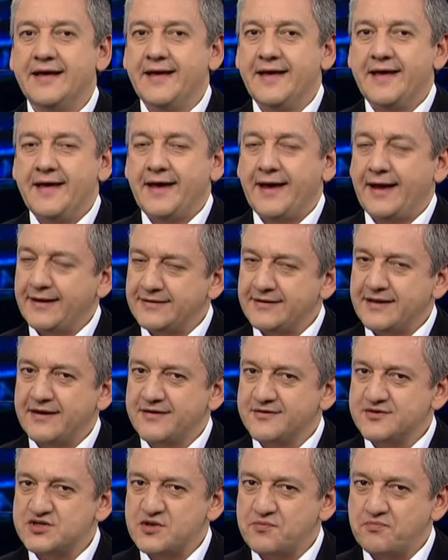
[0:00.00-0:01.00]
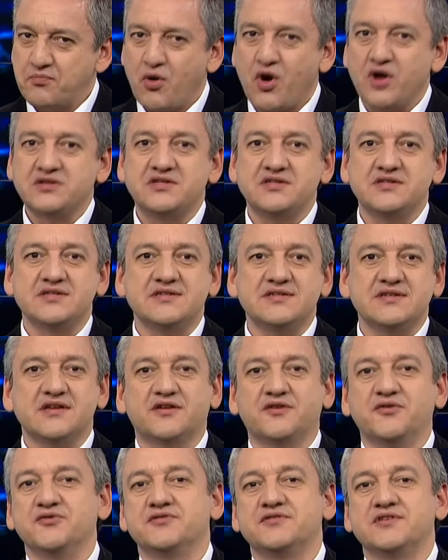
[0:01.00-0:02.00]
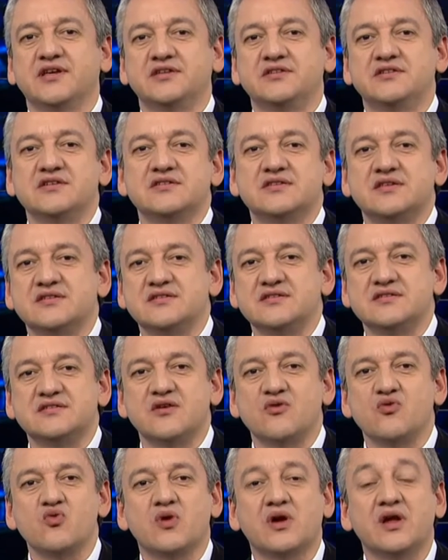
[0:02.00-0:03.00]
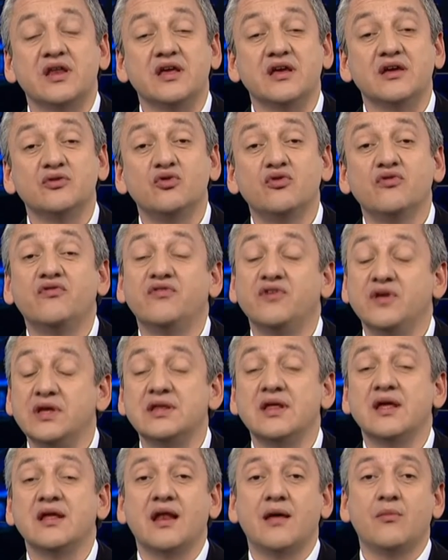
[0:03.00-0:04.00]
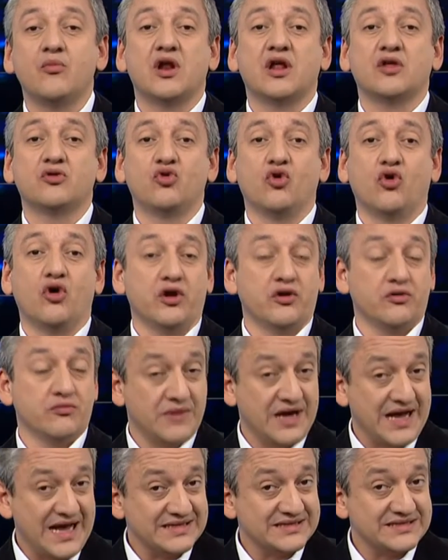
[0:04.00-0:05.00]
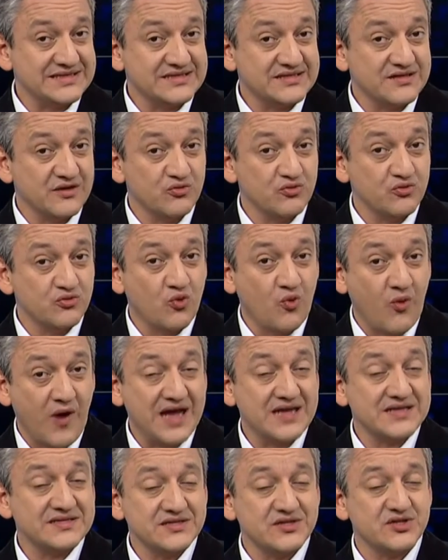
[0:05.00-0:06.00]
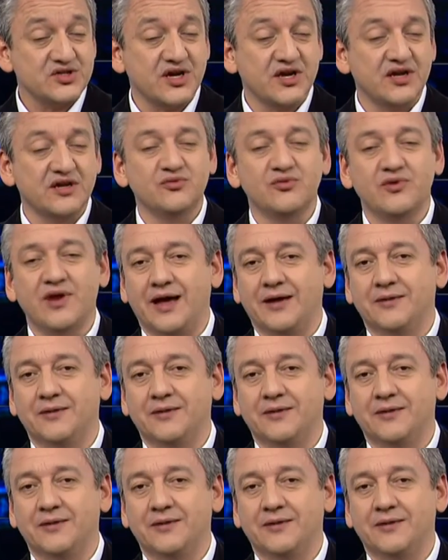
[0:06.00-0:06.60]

Ainda não se pode dizer que os cientistas estão criando vida em laboratório, mas estão quase chegando lá.